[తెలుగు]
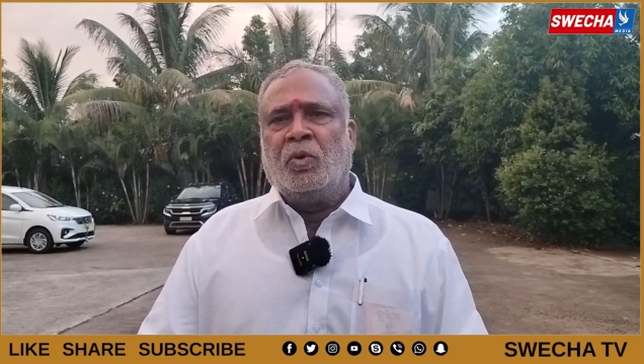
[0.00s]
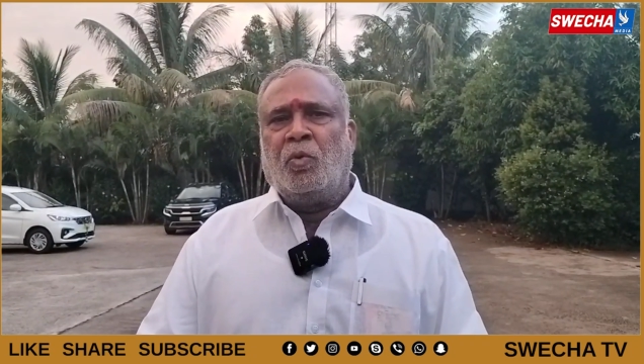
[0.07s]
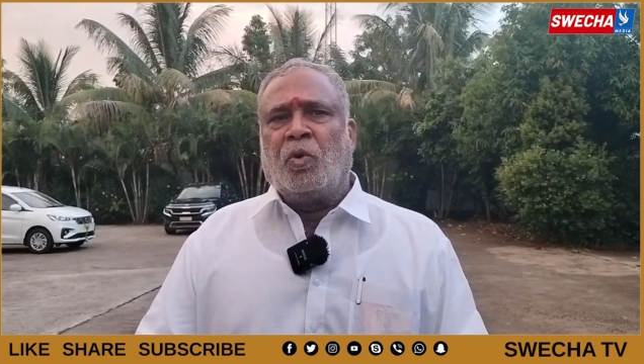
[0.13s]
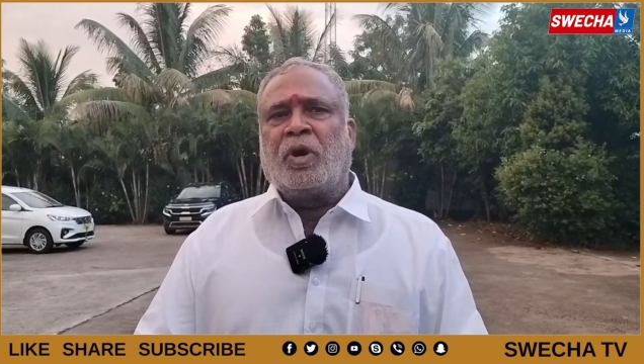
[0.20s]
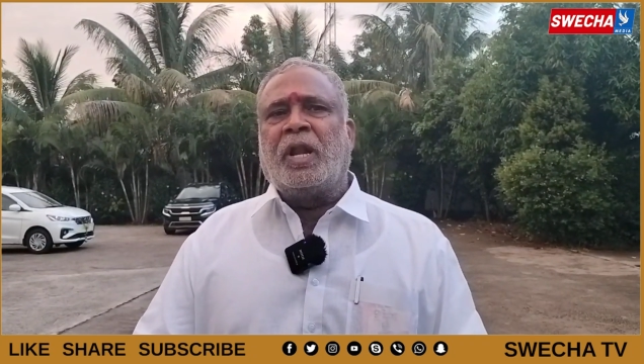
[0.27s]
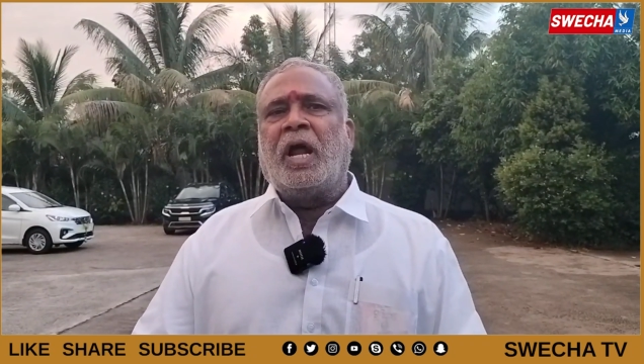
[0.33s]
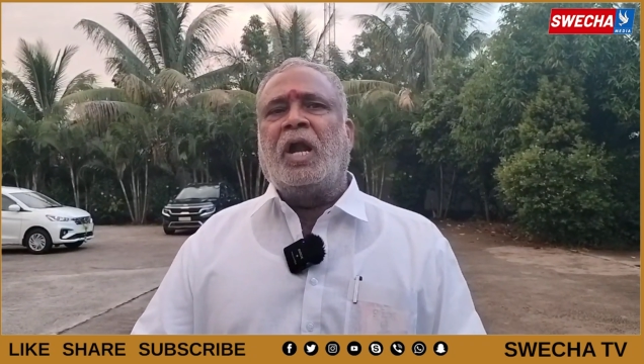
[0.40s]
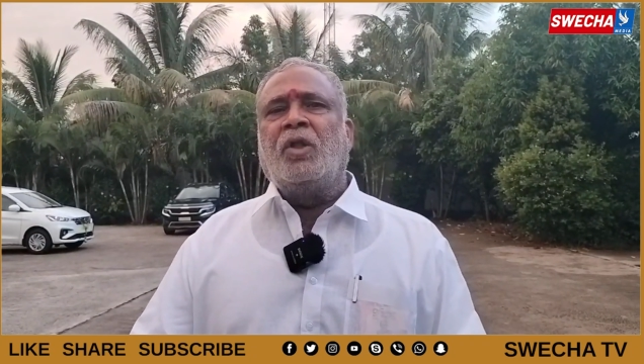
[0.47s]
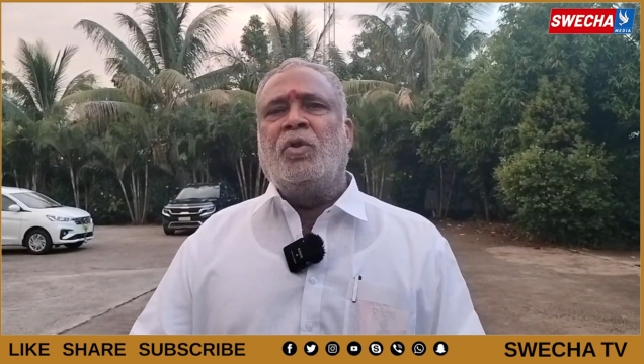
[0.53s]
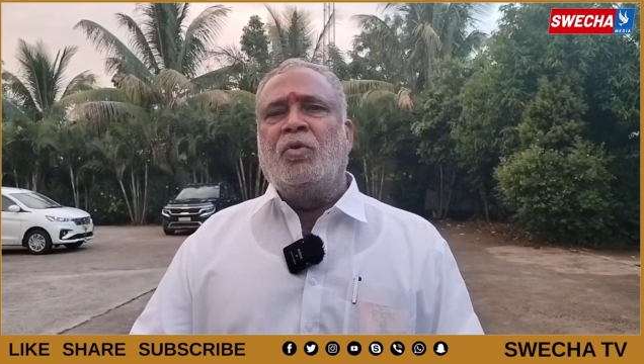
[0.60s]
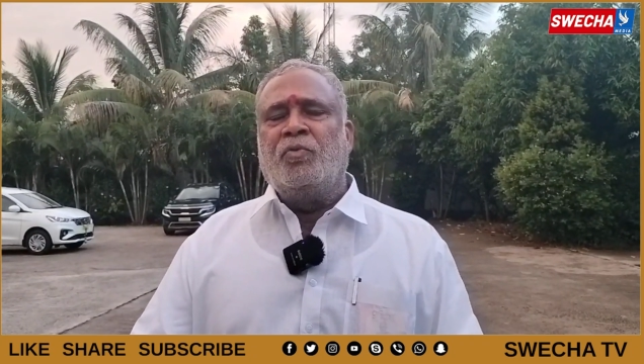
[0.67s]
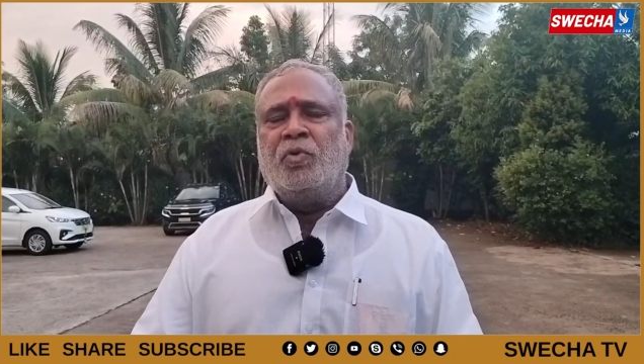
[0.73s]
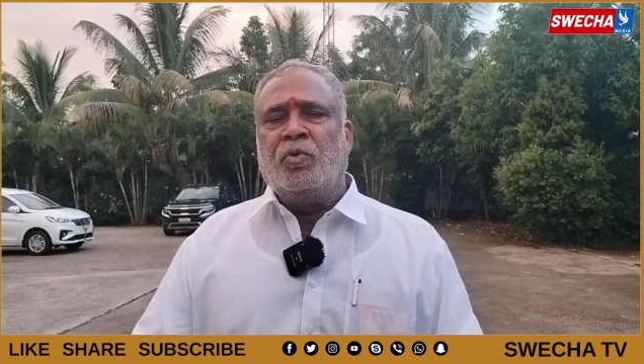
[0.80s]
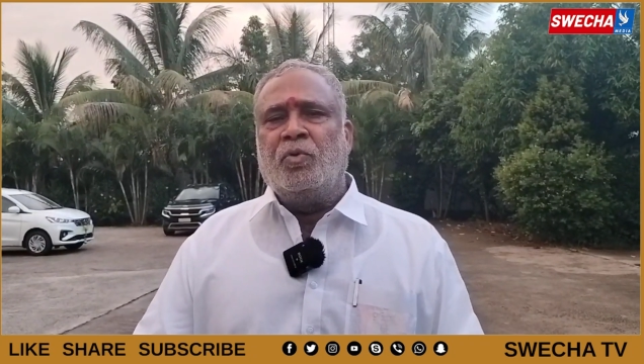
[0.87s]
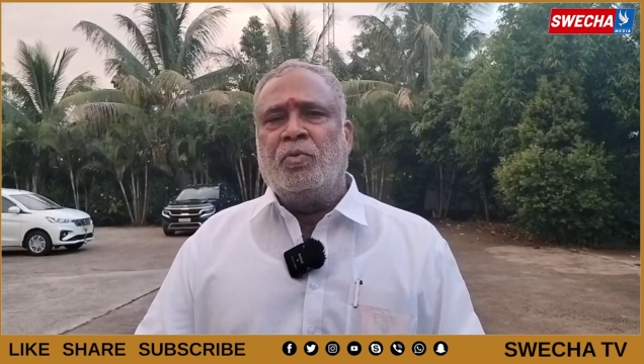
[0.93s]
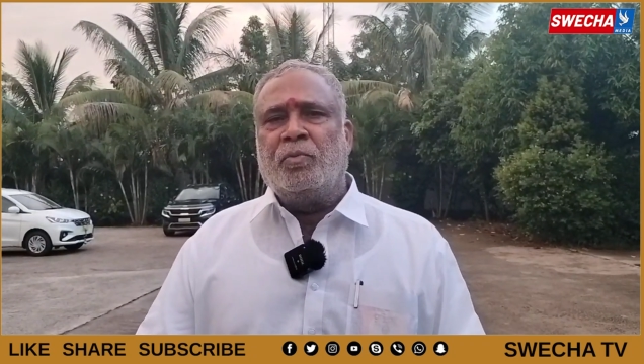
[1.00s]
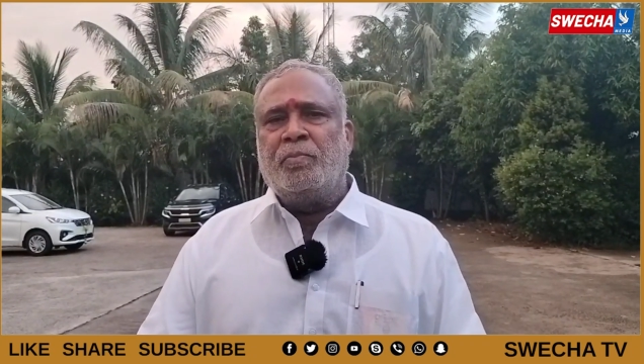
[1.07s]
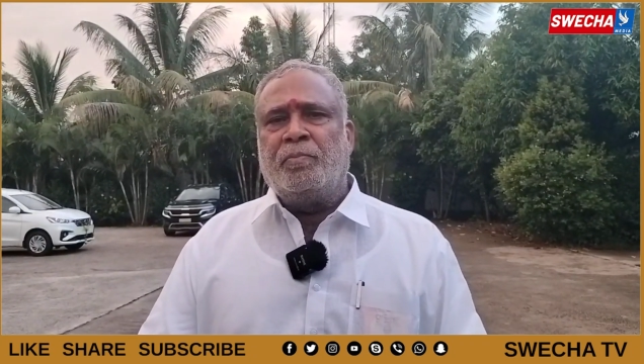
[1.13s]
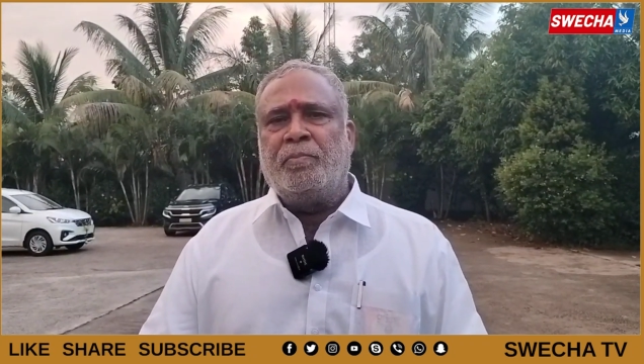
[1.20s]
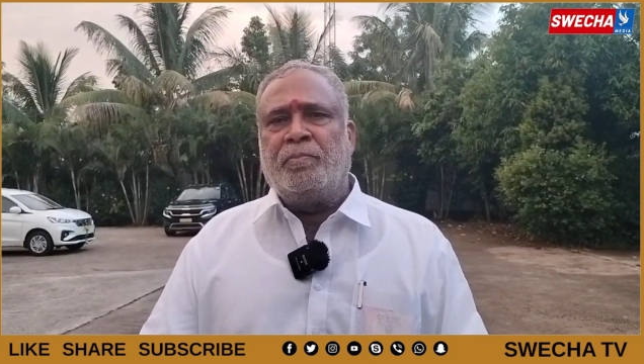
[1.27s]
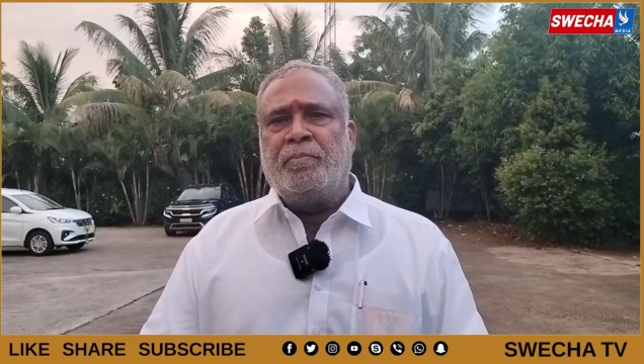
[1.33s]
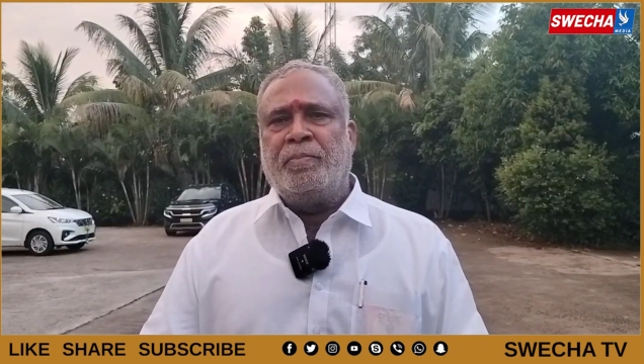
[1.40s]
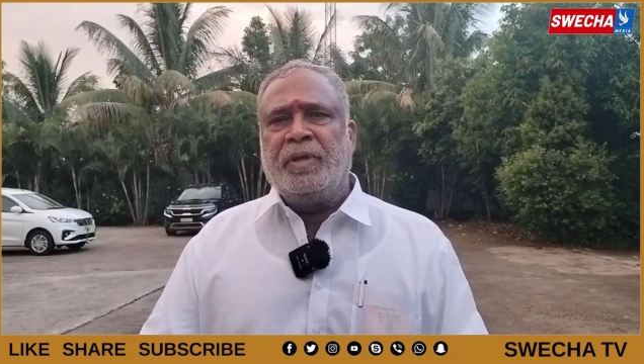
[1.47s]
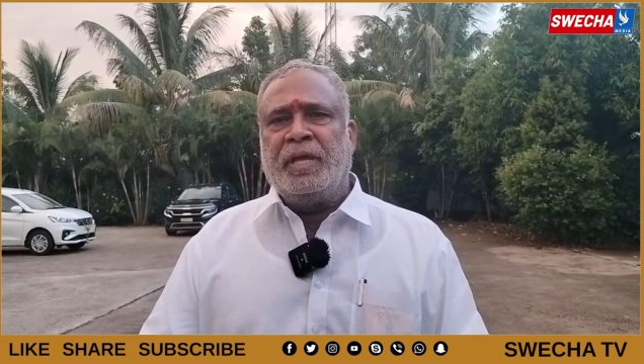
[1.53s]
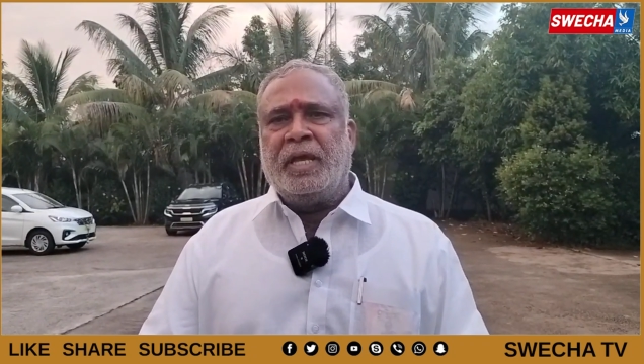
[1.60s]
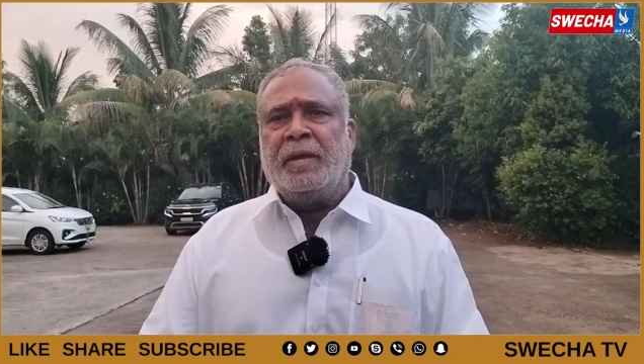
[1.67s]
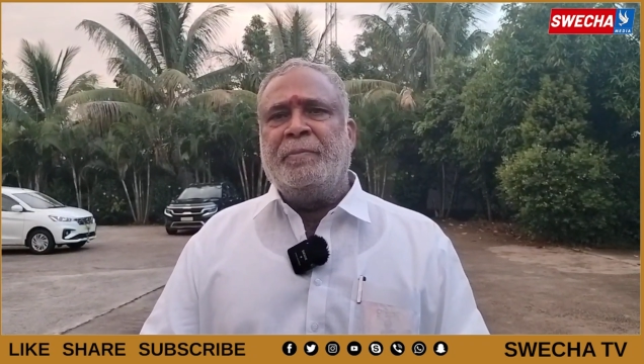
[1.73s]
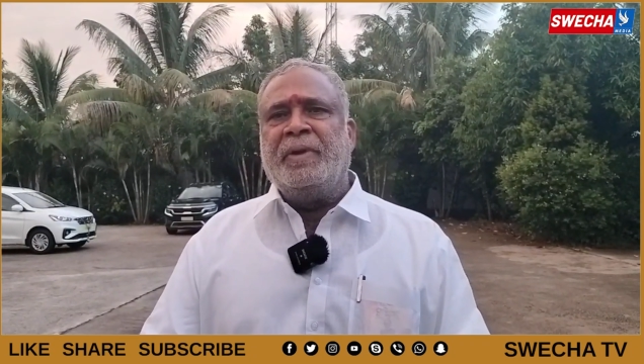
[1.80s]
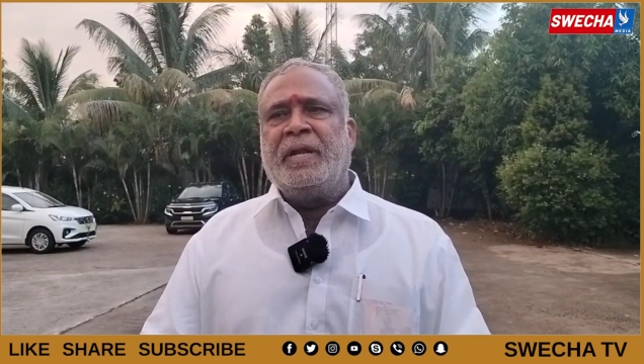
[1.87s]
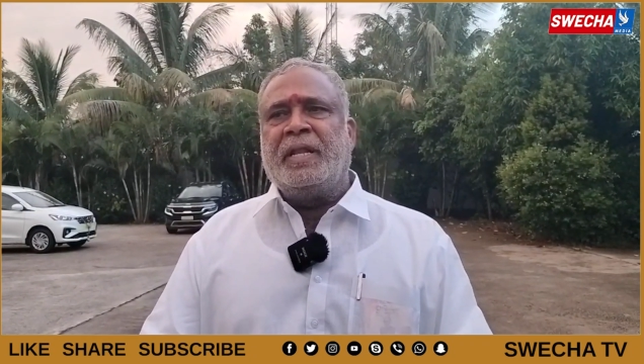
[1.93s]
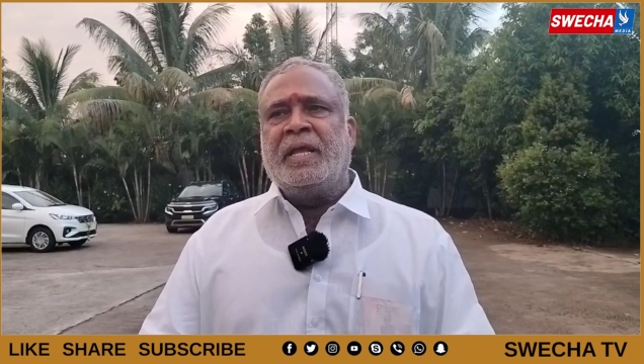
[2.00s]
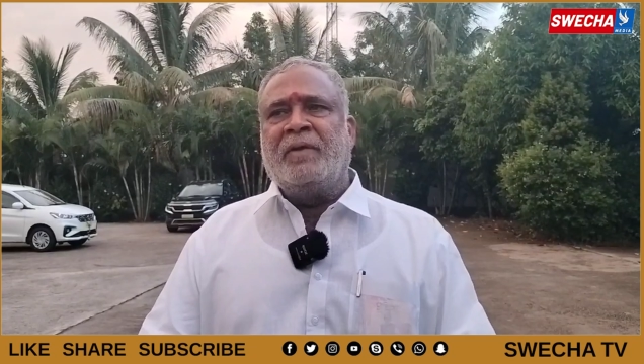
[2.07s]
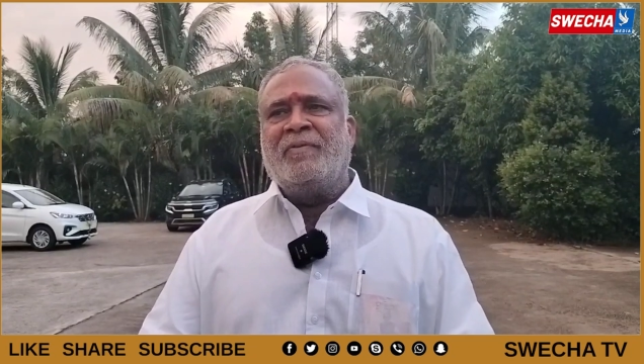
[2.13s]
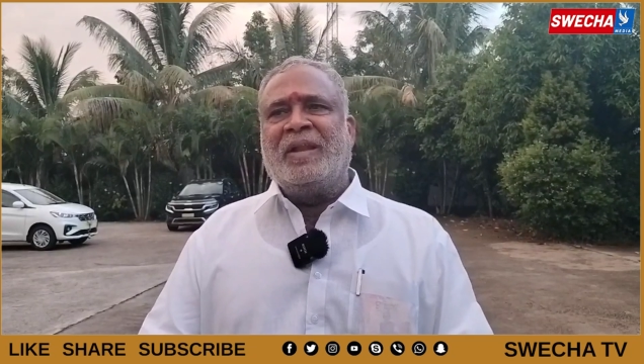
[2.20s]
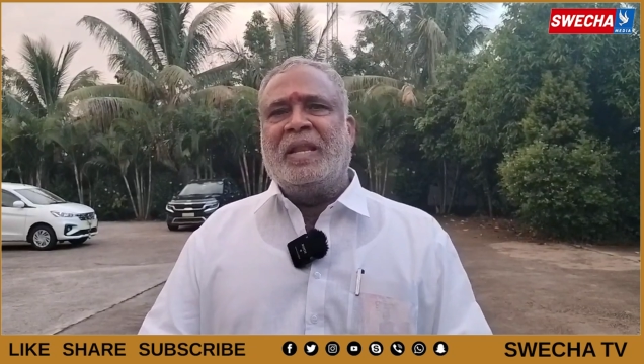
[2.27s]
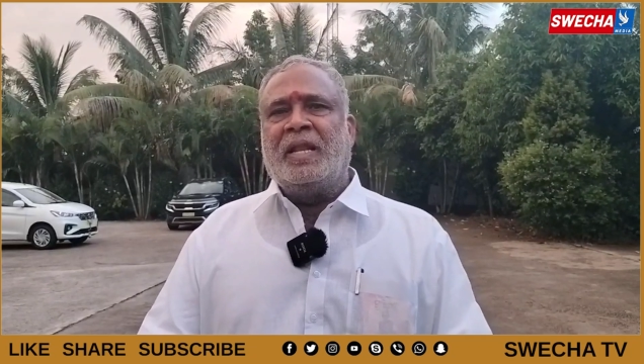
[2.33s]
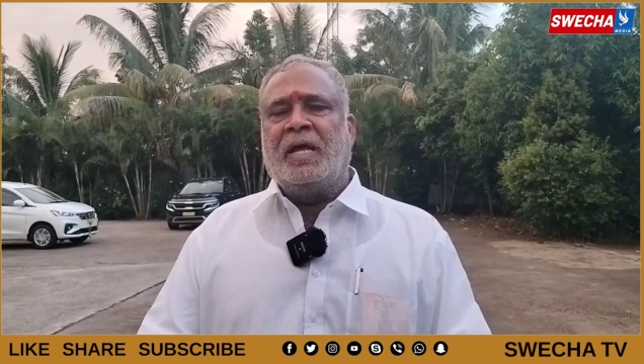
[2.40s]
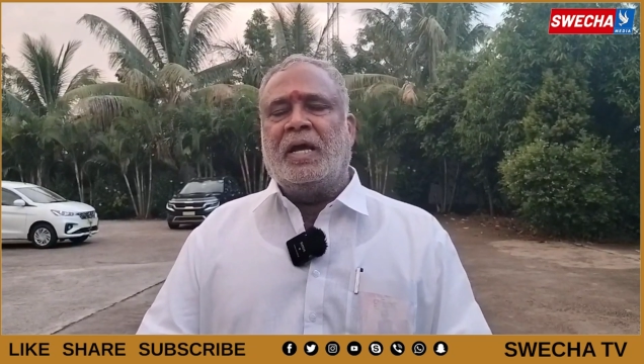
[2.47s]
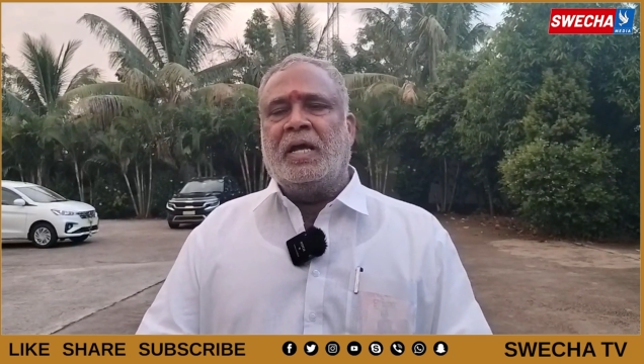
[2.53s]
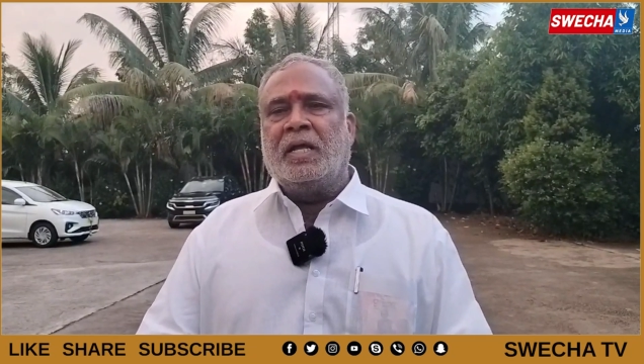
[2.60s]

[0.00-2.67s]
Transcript: ఒకనాడు నువ్వు ఏ మీటింగ్కి వెళ్ళినా